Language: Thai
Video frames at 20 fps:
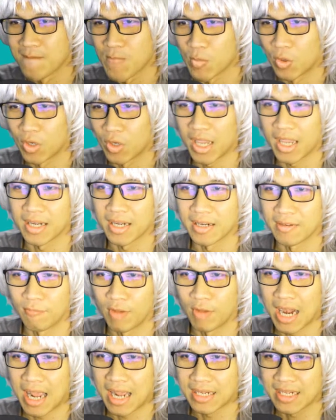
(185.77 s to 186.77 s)
โอเค
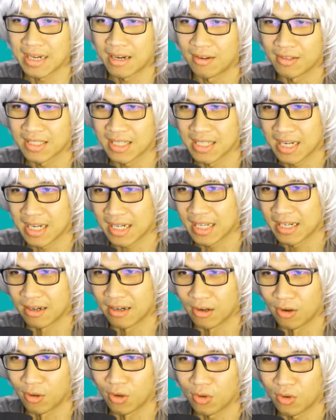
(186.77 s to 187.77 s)
เวลาที่เราจะเลือกเล่น
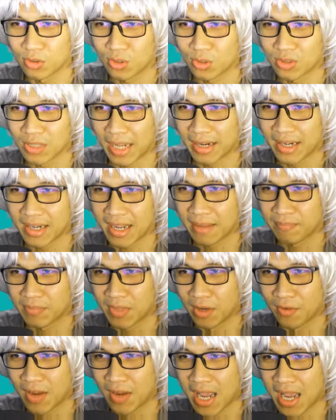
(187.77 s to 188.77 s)
ลรลงตรงไหนก็ได้ครับ
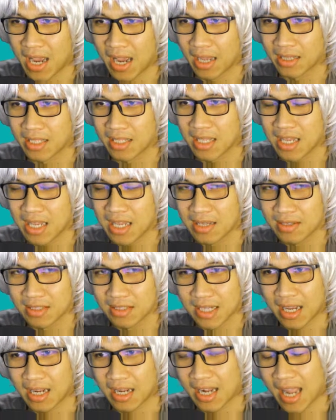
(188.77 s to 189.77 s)
แต่ว่าที่
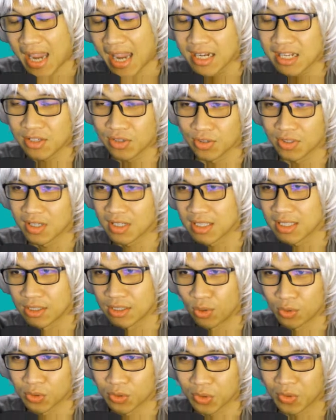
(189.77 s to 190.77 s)
จะง่ายที่สุดก็คือ
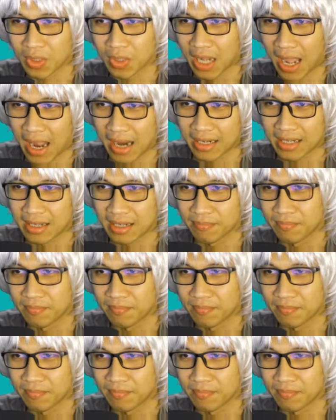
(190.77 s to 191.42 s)
ลงตรงกลางนะครับ